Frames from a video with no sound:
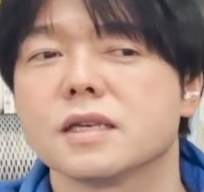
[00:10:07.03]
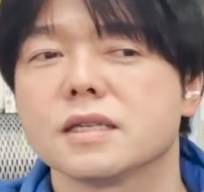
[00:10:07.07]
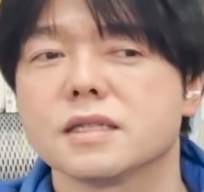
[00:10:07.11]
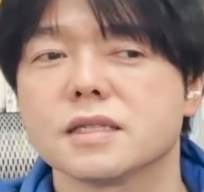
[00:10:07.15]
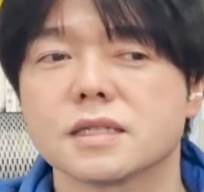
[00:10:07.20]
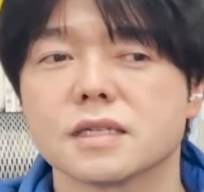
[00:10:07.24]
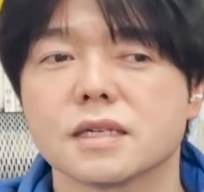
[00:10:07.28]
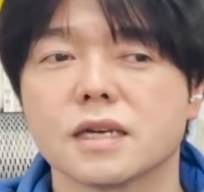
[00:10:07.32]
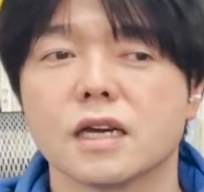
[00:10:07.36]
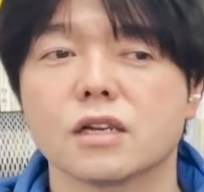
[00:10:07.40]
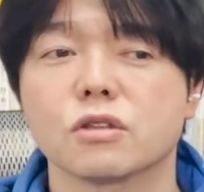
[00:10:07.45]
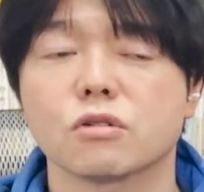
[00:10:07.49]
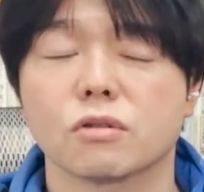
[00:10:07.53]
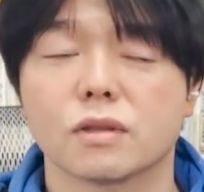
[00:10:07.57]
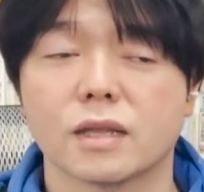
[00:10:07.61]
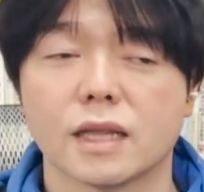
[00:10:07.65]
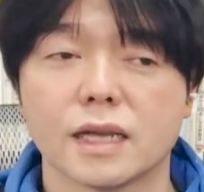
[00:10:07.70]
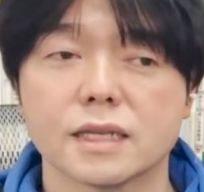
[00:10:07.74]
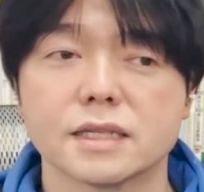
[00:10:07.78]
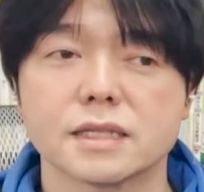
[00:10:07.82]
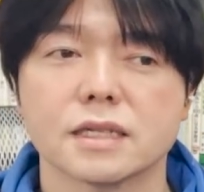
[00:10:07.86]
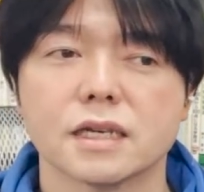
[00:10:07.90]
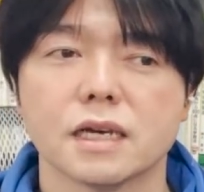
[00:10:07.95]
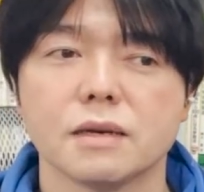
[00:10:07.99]
しっかりと
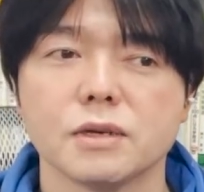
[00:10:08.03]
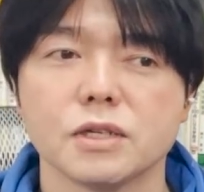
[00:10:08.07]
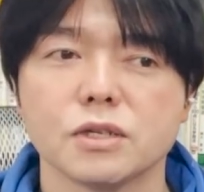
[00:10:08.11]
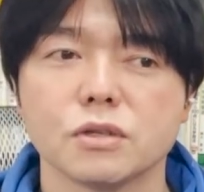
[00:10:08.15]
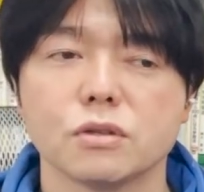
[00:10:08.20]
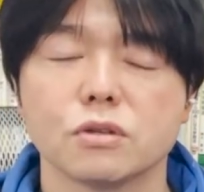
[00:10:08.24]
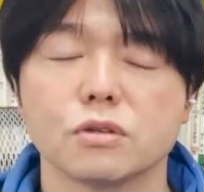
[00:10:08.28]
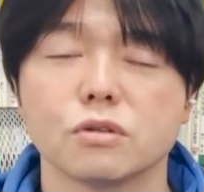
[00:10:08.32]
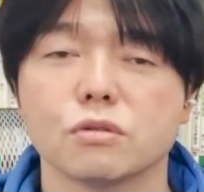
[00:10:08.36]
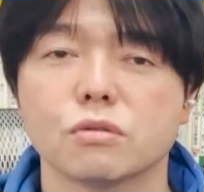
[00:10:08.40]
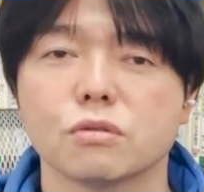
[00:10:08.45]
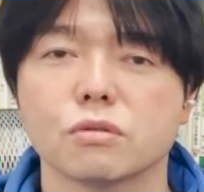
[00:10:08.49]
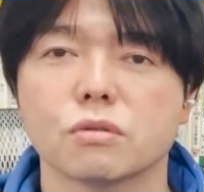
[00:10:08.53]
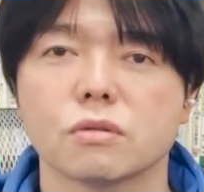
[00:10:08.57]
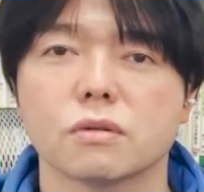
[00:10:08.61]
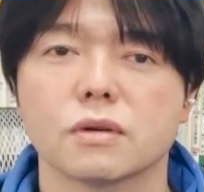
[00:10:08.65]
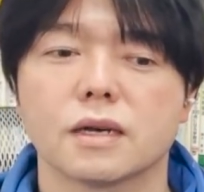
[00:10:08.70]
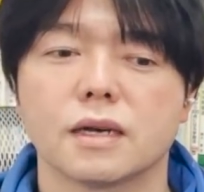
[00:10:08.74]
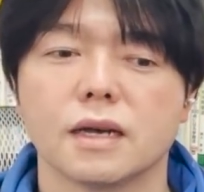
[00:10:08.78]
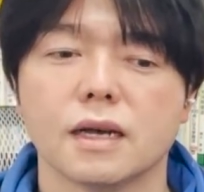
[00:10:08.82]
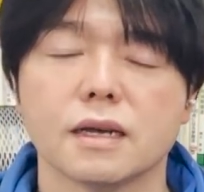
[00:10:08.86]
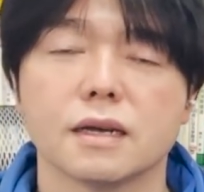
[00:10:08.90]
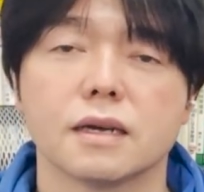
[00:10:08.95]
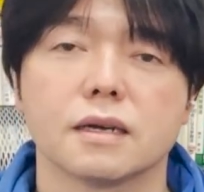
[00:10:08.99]
確かめるということ
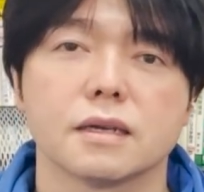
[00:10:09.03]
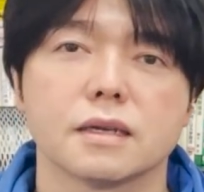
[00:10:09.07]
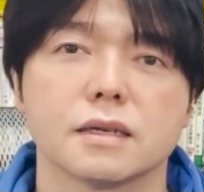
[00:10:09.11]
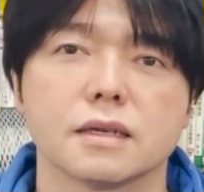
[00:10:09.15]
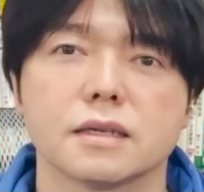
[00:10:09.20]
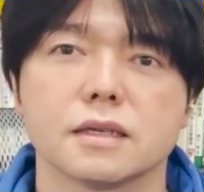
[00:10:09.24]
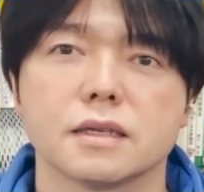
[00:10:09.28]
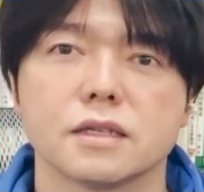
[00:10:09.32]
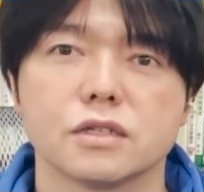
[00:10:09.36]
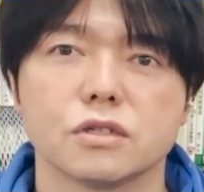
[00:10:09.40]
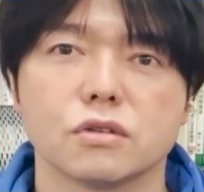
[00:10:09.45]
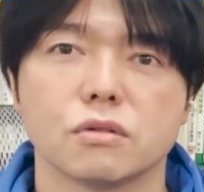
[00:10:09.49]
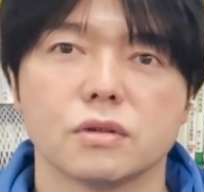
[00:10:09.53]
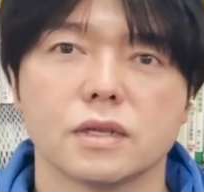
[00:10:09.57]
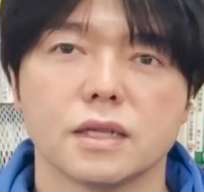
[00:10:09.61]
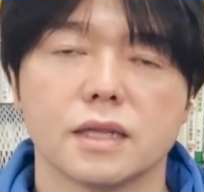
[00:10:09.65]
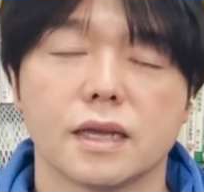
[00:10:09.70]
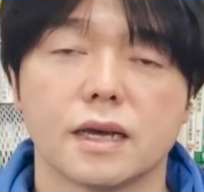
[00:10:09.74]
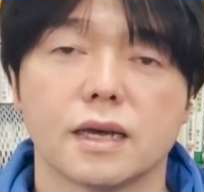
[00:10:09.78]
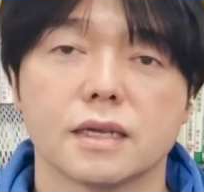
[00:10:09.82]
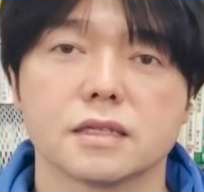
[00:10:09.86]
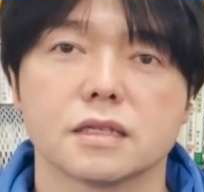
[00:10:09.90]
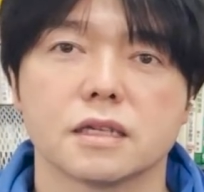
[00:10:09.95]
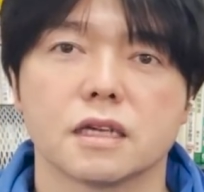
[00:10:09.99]
が非常に
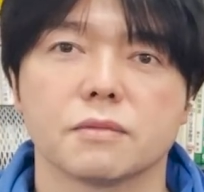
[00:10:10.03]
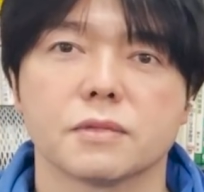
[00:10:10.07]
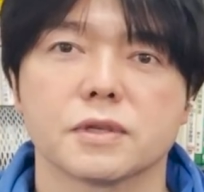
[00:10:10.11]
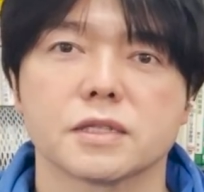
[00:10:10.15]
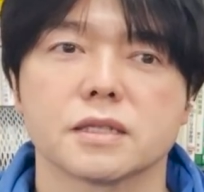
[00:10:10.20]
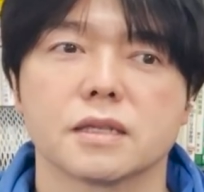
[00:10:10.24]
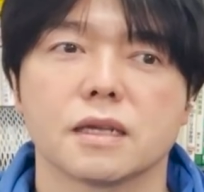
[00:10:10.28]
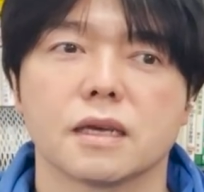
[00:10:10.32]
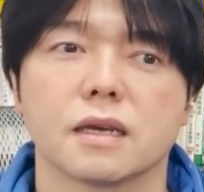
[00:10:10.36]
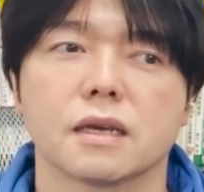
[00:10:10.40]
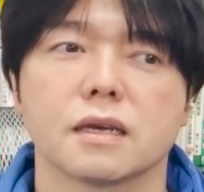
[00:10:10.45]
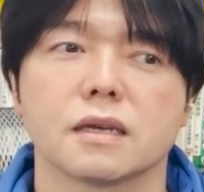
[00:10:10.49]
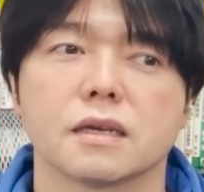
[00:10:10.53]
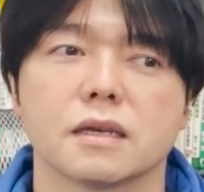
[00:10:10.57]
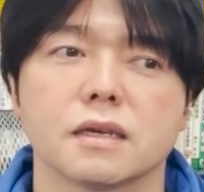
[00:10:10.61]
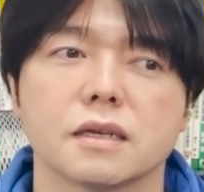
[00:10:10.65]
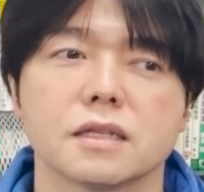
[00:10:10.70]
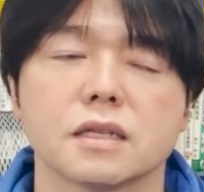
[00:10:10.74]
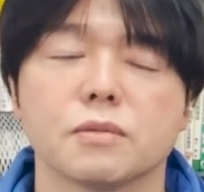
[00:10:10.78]
大事になりますね。